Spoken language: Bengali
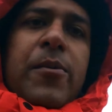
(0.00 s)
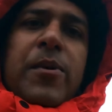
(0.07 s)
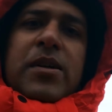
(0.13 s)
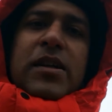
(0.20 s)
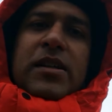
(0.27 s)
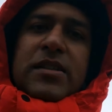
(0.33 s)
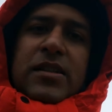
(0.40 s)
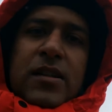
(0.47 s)

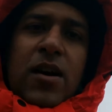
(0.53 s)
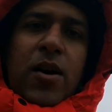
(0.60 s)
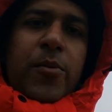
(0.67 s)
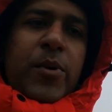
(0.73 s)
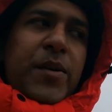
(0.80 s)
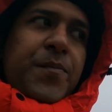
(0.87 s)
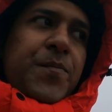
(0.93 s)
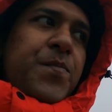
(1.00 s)
আমাদেরকে যেতে
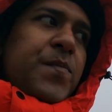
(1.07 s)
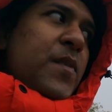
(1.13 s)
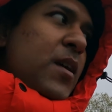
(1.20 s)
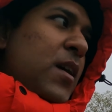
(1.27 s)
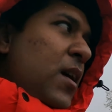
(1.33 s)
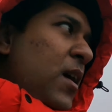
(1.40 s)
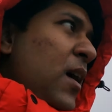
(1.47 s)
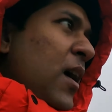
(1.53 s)
হবে
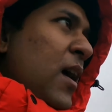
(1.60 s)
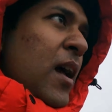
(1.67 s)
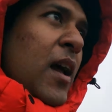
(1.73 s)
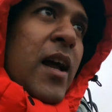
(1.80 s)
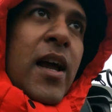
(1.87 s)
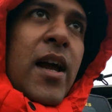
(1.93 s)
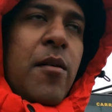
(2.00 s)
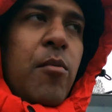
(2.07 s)

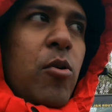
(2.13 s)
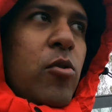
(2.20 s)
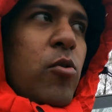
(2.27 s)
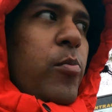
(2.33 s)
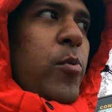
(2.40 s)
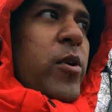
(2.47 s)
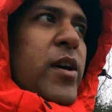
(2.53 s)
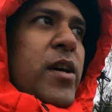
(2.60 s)
এবং
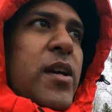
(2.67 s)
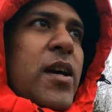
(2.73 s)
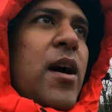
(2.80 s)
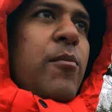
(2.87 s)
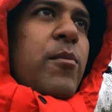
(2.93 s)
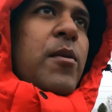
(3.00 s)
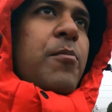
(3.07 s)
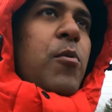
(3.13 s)
ওপরে গিয়ে
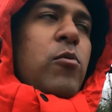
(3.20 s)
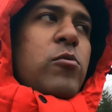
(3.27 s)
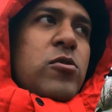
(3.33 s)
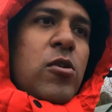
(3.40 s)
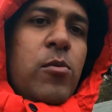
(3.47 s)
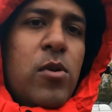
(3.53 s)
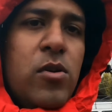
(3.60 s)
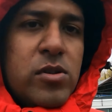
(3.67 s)
আমরা
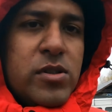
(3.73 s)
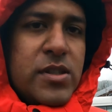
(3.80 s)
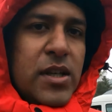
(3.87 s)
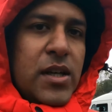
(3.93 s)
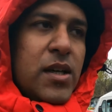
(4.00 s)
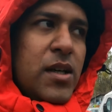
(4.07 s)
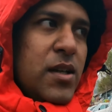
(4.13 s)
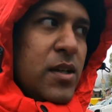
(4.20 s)
পৌঁছবো হচ্ছে
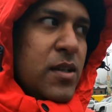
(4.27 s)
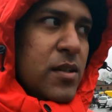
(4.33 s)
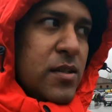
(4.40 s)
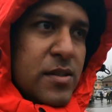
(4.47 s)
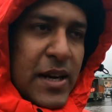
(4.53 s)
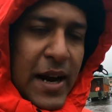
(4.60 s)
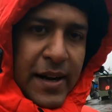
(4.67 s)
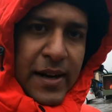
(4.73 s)

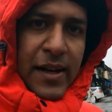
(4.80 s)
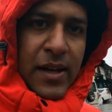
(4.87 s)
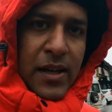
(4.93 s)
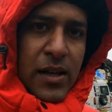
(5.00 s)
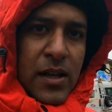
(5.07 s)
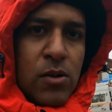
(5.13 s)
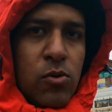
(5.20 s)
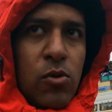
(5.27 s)
স্ট্যান্ডে
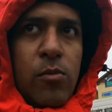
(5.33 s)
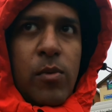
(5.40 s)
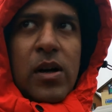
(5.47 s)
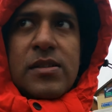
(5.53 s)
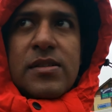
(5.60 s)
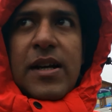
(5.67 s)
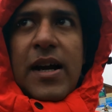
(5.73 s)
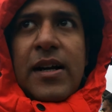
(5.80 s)
গুলমার্গ
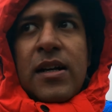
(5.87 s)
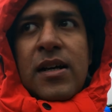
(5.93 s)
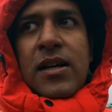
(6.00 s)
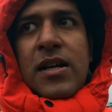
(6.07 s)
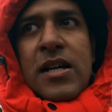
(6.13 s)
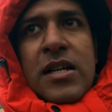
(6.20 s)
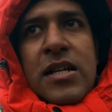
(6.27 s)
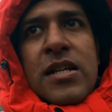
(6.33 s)
স্ট্যান্ড
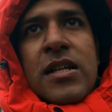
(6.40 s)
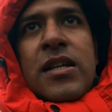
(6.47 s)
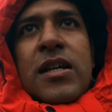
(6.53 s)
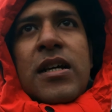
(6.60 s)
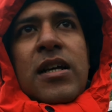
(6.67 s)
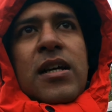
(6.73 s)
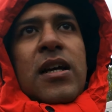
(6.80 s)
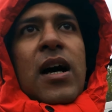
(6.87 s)

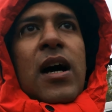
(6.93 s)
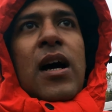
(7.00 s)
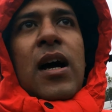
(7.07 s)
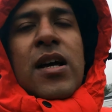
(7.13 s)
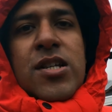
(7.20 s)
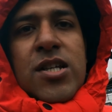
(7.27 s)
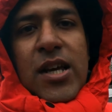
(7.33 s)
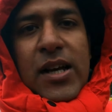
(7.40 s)

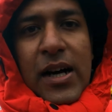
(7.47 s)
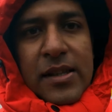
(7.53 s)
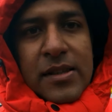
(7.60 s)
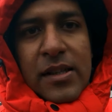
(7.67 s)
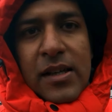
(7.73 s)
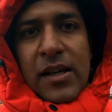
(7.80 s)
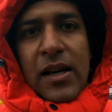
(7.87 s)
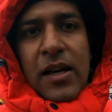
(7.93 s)
সেখান
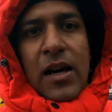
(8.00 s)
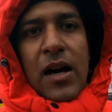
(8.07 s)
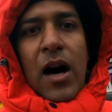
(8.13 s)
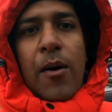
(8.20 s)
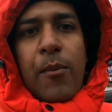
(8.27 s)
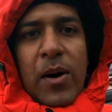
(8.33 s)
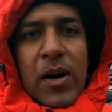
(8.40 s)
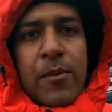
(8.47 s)
থেকে
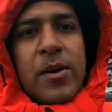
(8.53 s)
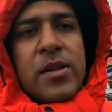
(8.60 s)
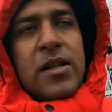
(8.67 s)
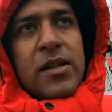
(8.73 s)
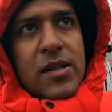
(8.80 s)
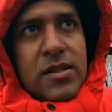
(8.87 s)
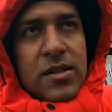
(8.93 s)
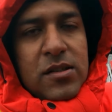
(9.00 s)
আবার
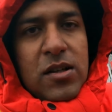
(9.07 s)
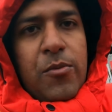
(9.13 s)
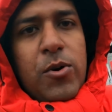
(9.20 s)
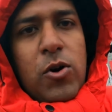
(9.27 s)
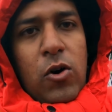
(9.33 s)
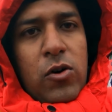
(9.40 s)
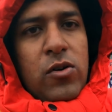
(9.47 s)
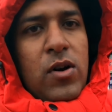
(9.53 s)
আমাদেরকে যেতে হবে
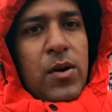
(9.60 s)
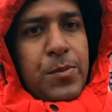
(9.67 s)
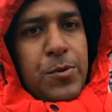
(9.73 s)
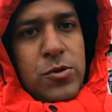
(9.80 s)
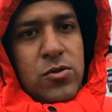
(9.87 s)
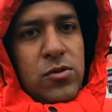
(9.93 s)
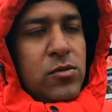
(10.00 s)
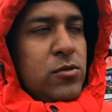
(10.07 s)
গন্ডোলা
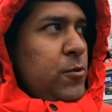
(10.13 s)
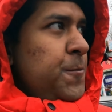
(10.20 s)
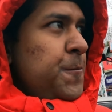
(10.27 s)
পর্যন্ত